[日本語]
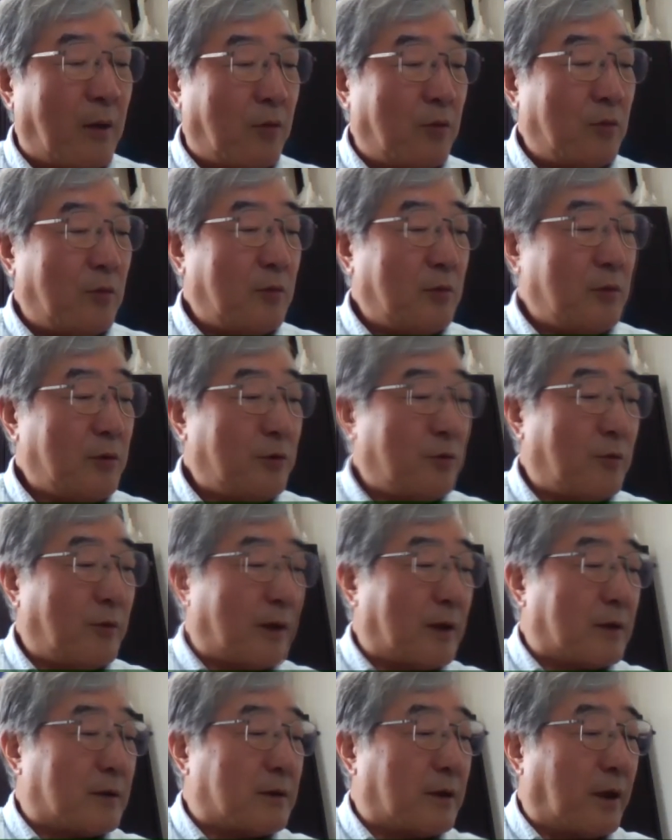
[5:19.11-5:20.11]
この人
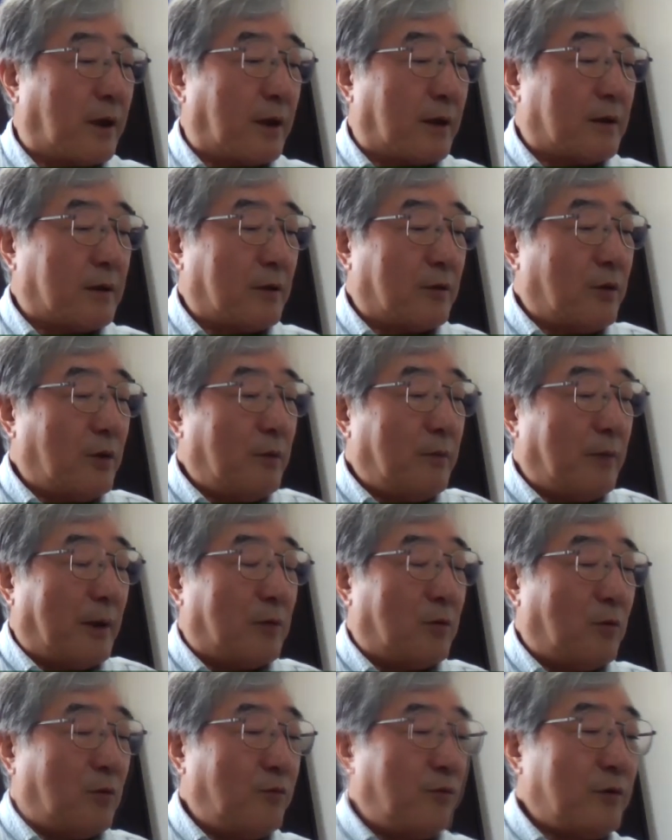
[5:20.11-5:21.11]
はですね、例えば
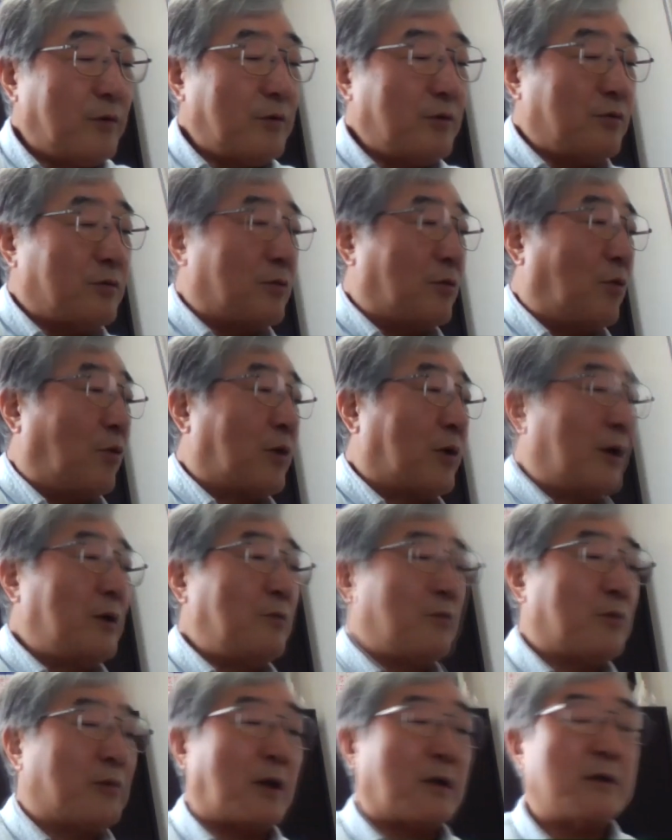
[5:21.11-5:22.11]
ノンフィクションの他に
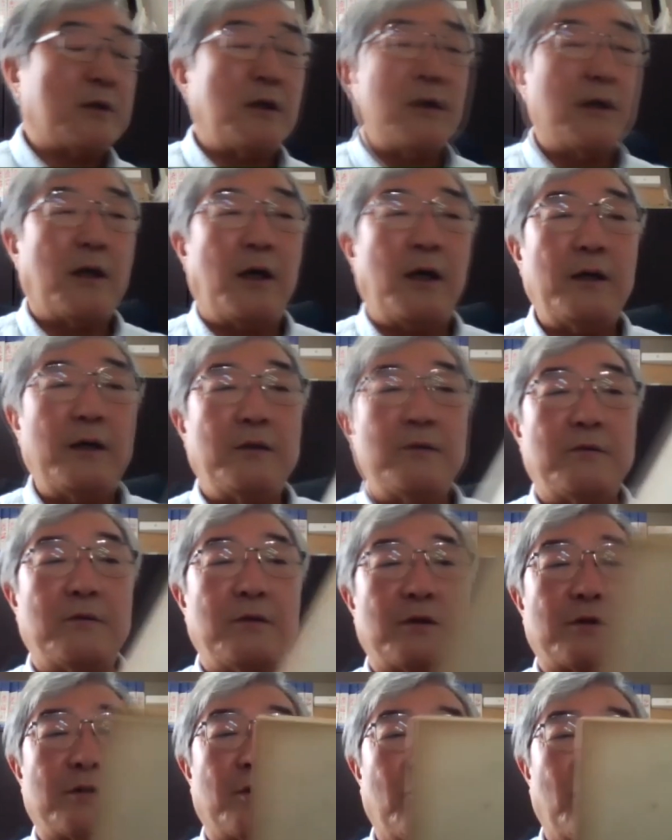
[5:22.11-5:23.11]
もたくさん書いてる
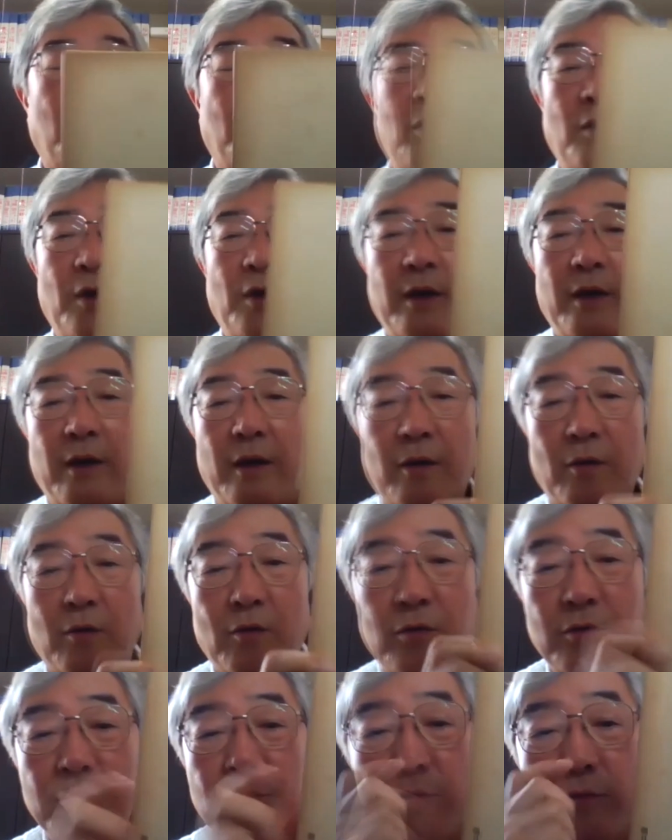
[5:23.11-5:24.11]
んですけど、
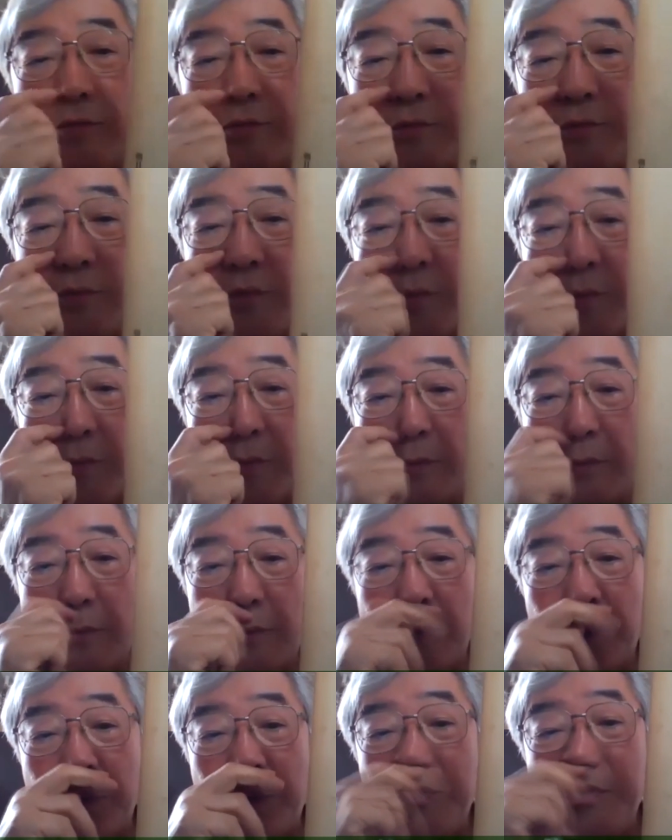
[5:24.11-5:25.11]
こういうその
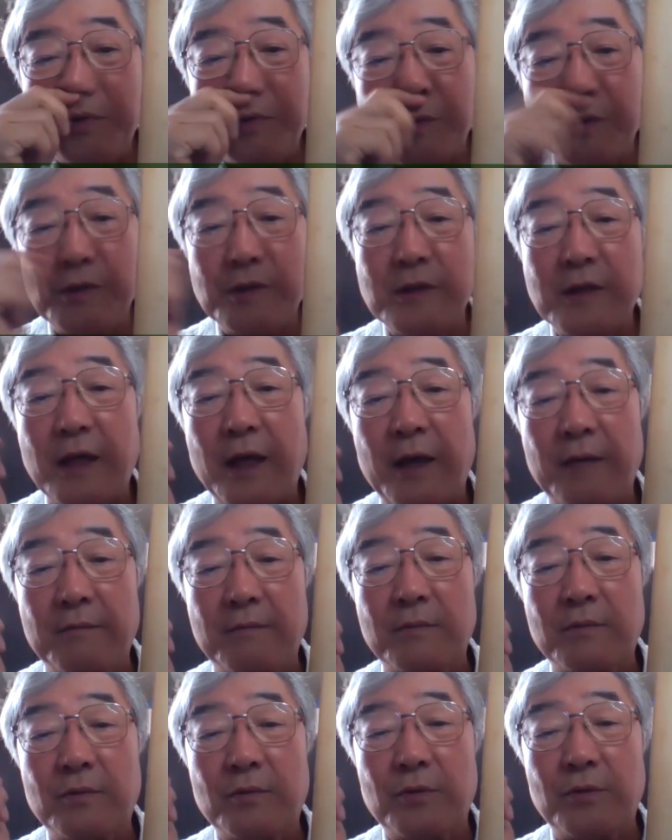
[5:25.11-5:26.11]
ドレフス事
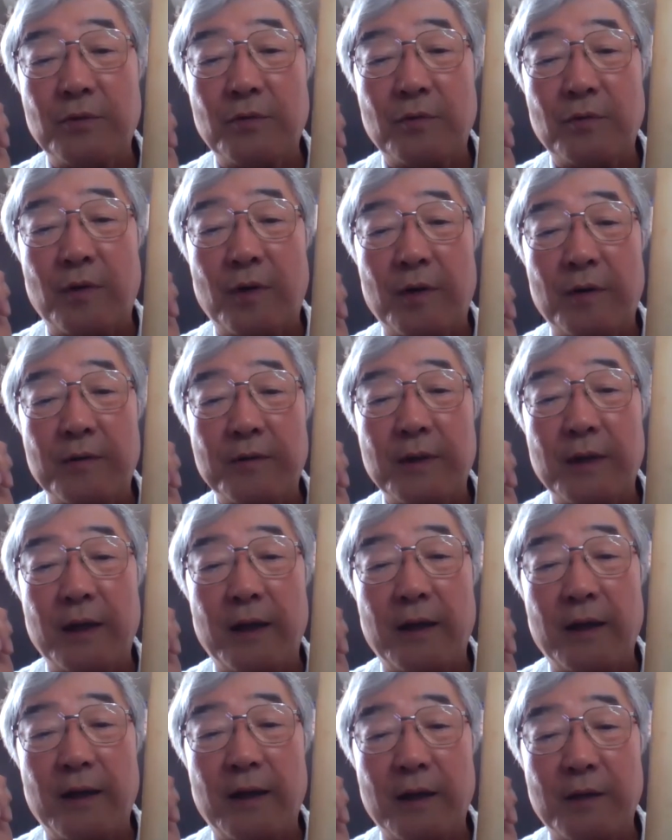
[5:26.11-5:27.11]
件というのが、
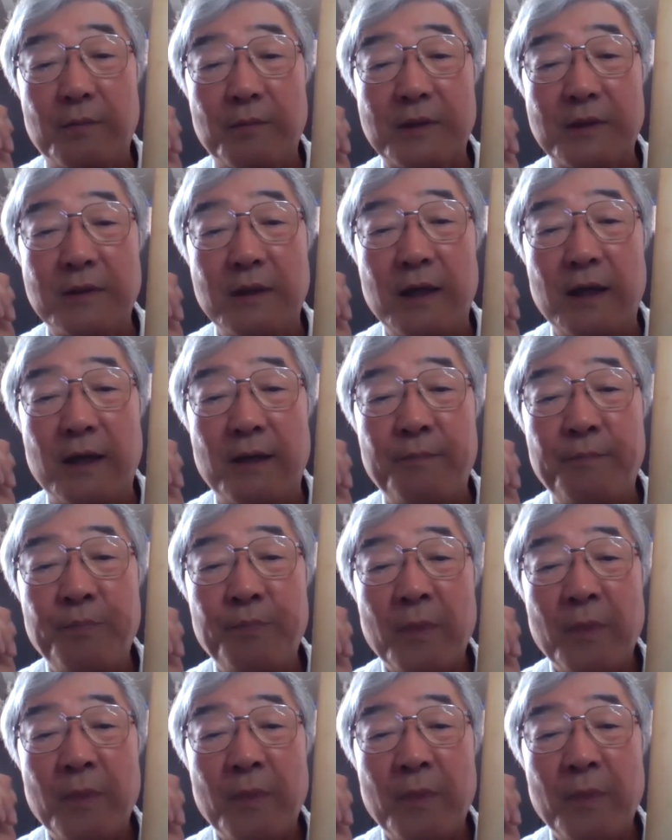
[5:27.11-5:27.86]
えー、ありますね。